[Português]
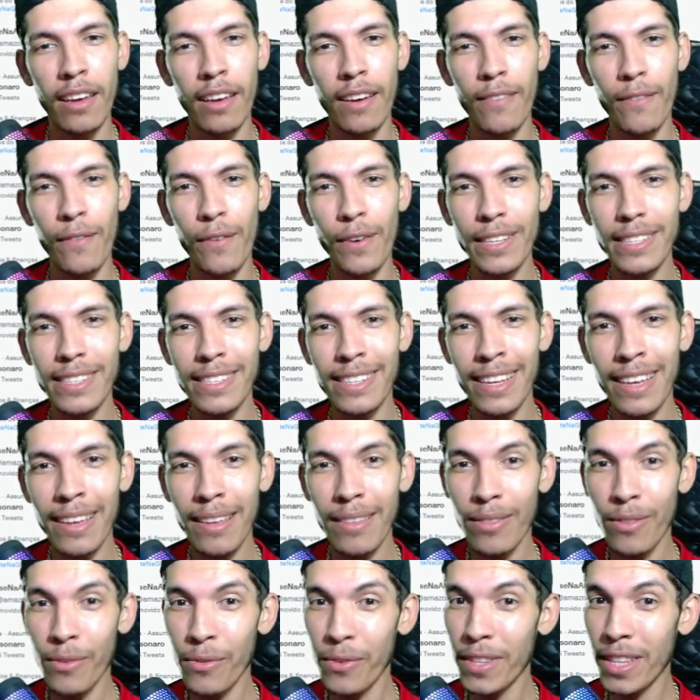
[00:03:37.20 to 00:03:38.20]
você
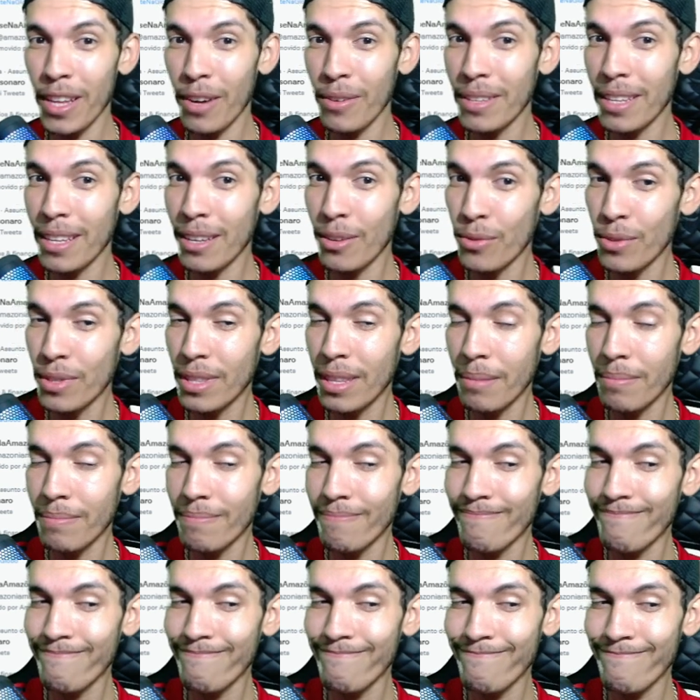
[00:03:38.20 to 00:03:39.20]
no final da luta
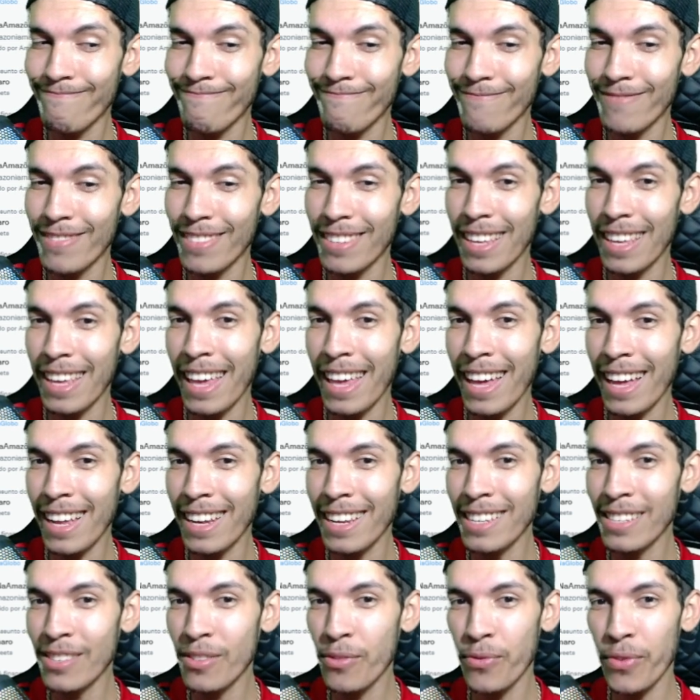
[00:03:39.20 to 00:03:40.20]

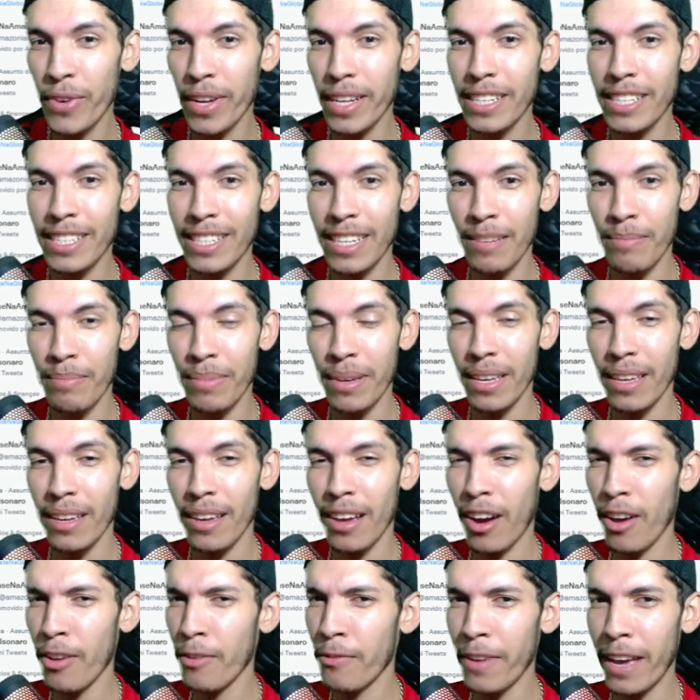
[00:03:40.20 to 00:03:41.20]
realiza o Friendship,
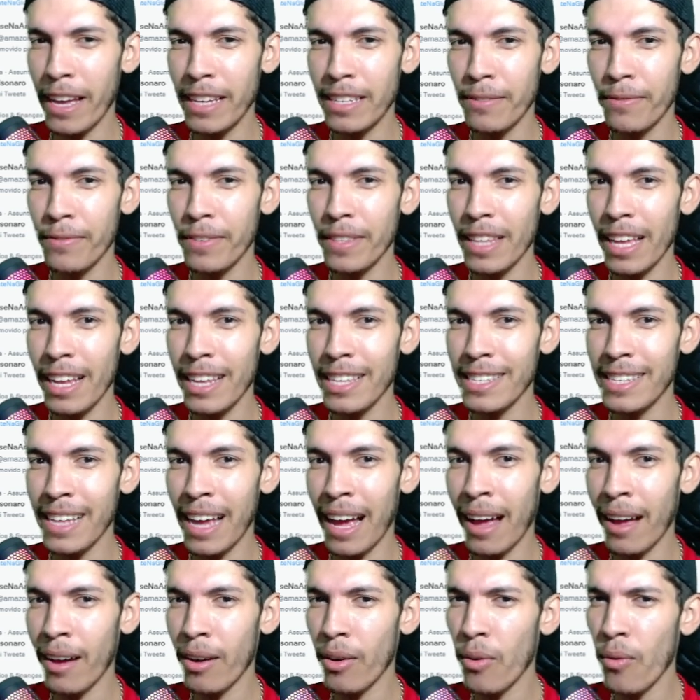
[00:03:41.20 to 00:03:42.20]
ao invés de
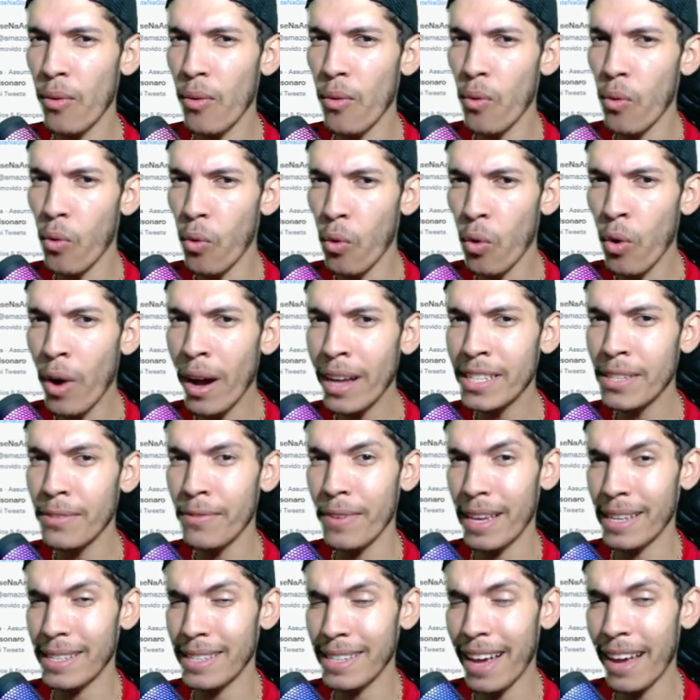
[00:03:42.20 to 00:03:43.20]
finalizar o
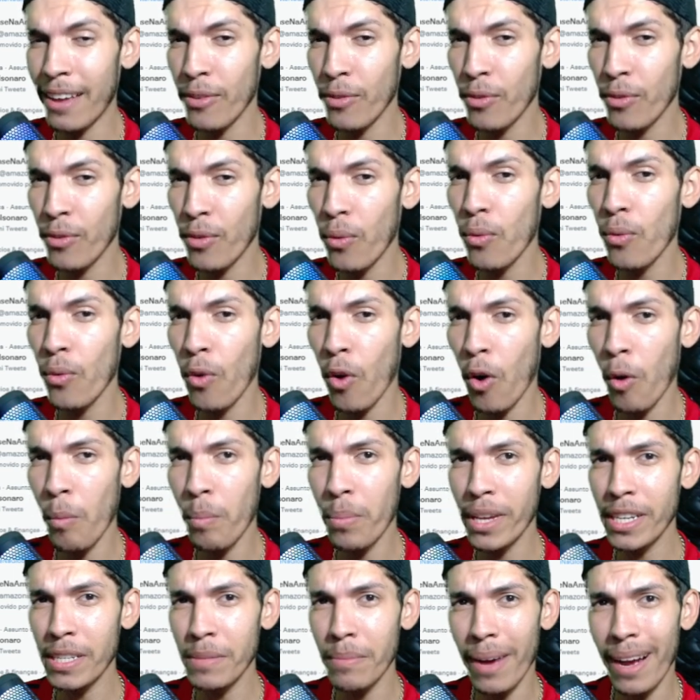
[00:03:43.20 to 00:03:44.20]
adversário com um golpe
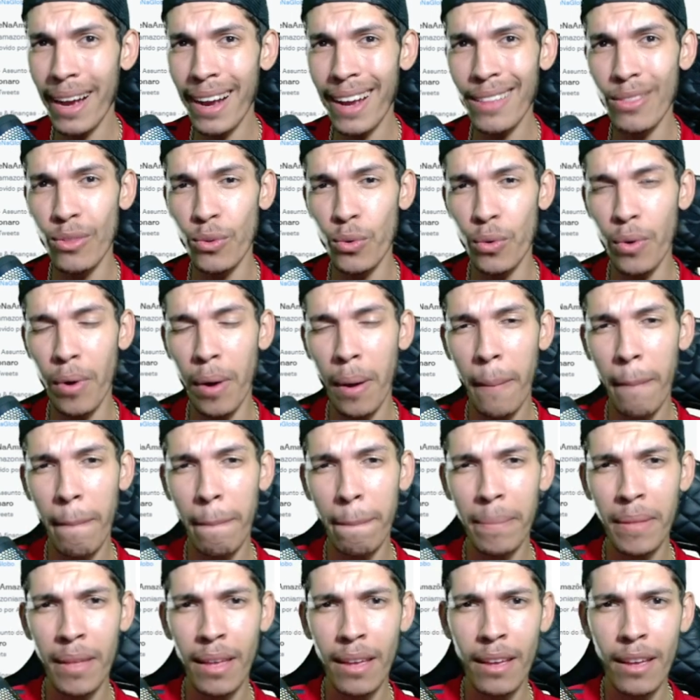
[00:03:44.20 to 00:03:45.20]
esmagador.
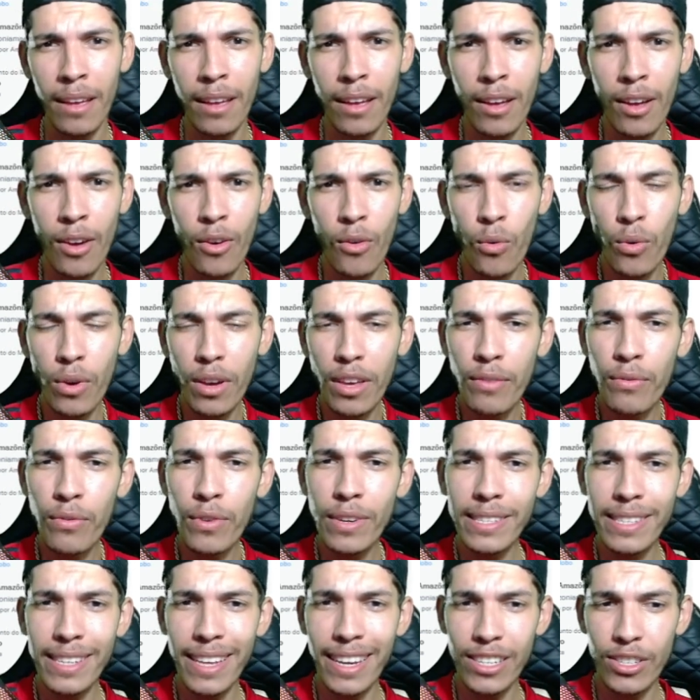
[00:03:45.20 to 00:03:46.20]
O que
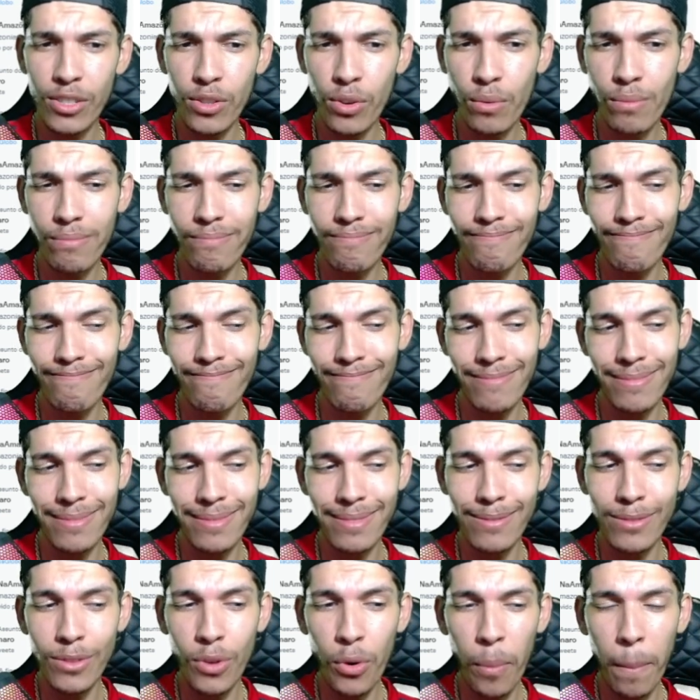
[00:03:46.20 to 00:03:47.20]
você achou
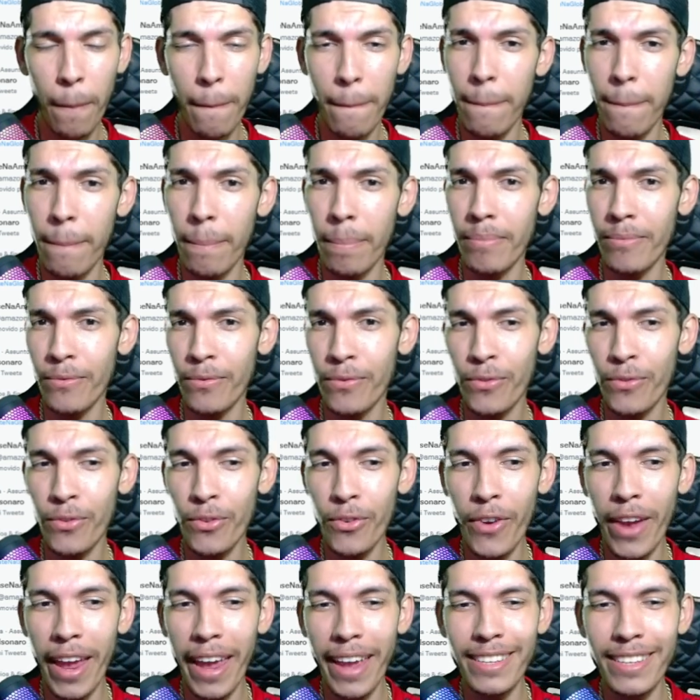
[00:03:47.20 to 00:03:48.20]
do
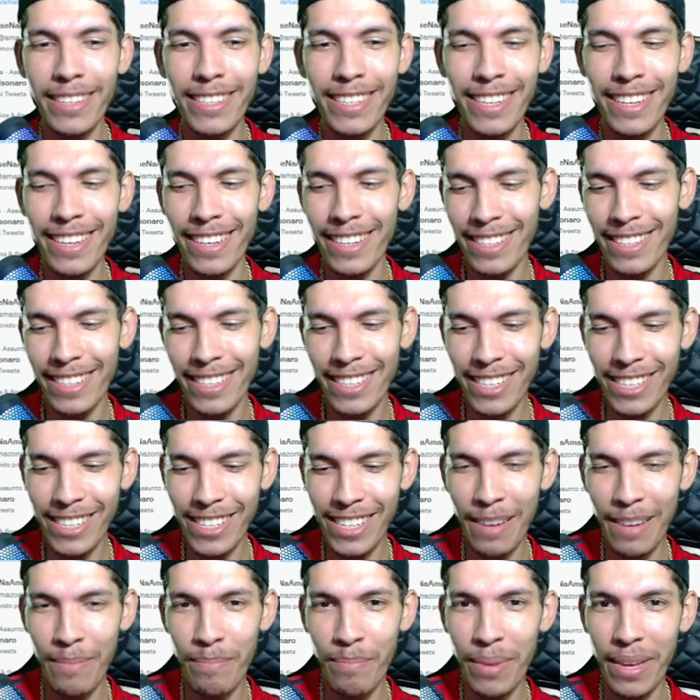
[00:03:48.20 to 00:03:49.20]

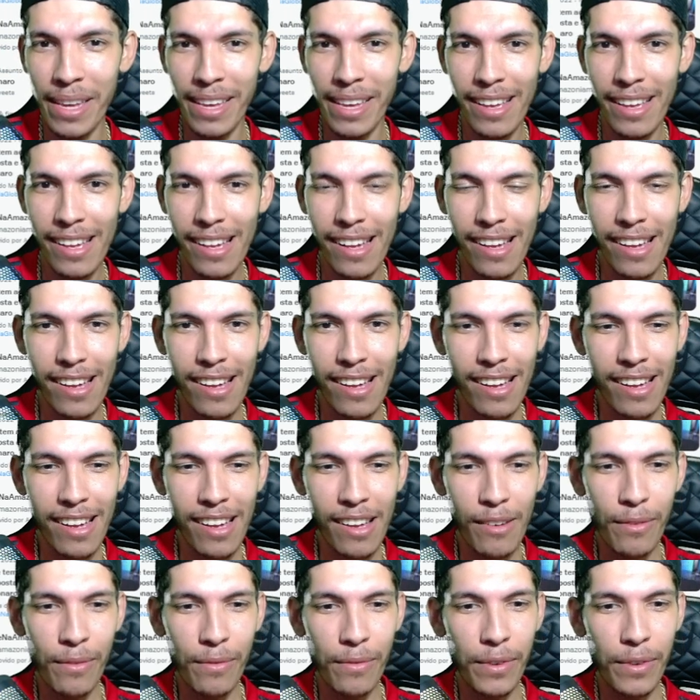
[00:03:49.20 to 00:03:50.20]
Friendship?
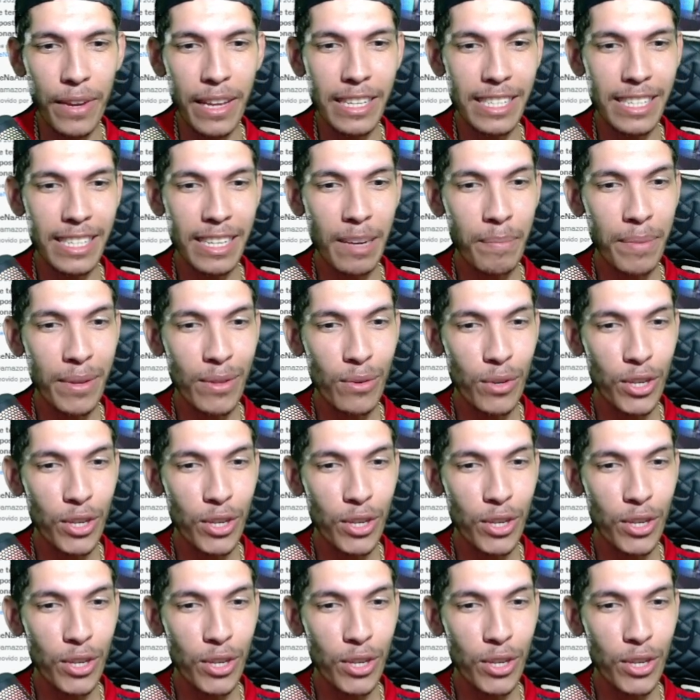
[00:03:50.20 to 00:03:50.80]
Friendship do